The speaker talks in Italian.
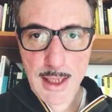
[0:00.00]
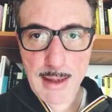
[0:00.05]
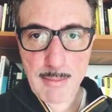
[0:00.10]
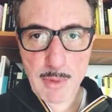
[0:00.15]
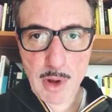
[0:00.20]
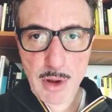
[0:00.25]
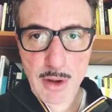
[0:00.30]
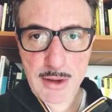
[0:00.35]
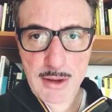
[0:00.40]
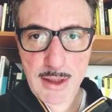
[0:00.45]
La
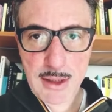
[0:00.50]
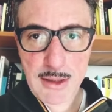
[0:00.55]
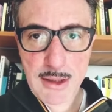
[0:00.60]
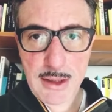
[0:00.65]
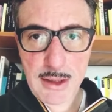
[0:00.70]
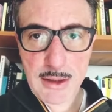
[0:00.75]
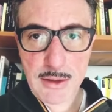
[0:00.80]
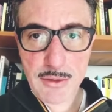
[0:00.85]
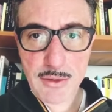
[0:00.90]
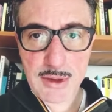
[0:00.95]
morte
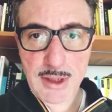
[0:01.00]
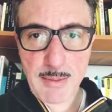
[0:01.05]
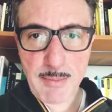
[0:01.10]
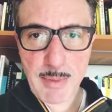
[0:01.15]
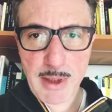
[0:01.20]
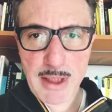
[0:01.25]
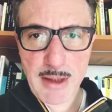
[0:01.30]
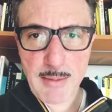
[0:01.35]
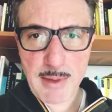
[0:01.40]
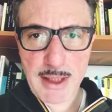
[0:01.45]
di
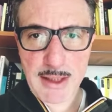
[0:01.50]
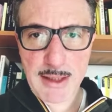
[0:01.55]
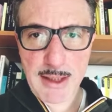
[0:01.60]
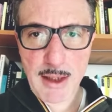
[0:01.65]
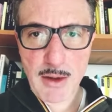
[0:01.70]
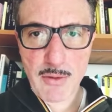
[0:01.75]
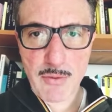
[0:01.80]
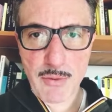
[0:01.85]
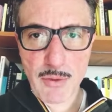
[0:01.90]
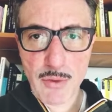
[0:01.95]
Giuseppe Di
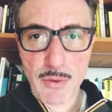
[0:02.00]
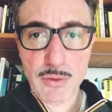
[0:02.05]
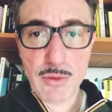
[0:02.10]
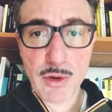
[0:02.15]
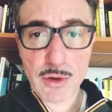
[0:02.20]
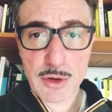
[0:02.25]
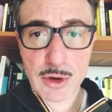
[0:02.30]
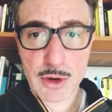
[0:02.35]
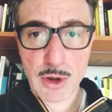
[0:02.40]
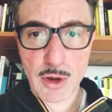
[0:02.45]
Matteo fu
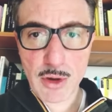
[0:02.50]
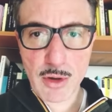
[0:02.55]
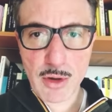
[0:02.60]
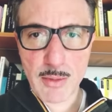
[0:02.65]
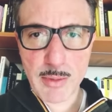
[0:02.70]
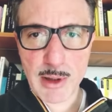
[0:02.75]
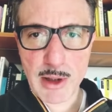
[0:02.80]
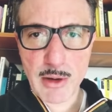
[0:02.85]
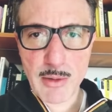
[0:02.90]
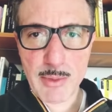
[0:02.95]
uno
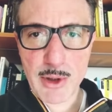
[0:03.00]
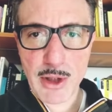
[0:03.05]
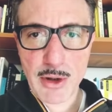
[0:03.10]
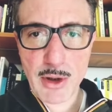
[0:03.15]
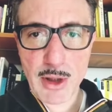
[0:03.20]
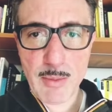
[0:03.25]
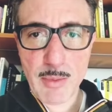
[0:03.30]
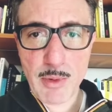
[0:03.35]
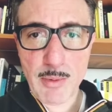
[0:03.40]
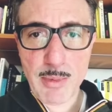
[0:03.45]
shock per
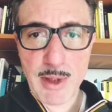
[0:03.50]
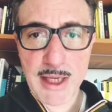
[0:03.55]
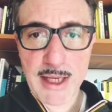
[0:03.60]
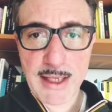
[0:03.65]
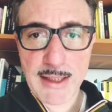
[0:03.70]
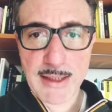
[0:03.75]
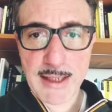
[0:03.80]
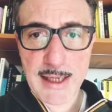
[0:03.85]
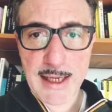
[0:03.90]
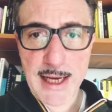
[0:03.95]
l'opinione
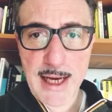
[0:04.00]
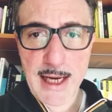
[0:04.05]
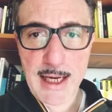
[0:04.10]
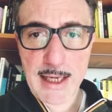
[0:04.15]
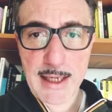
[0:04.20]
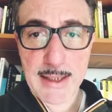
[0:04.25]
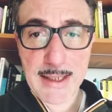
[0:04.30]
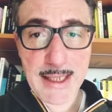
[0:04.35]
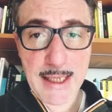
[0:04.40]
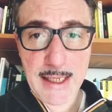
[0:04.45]
pubblica
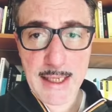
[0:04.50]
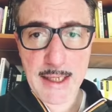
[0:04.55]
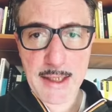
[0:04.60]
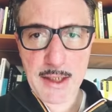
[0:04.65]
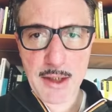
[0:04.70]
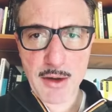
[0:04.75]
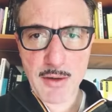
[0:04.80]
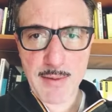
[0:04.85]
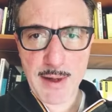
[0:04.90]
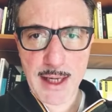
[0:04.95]
italiana negli
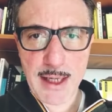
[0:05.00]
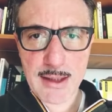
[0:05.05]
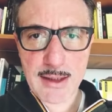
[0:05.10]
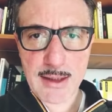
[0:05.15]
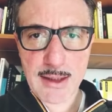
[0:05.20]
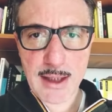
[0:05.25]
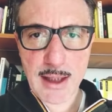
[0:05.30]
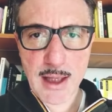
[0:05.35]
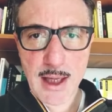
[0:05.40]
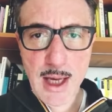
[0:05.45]
anni
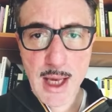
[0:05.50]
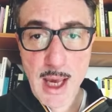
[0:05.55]
90,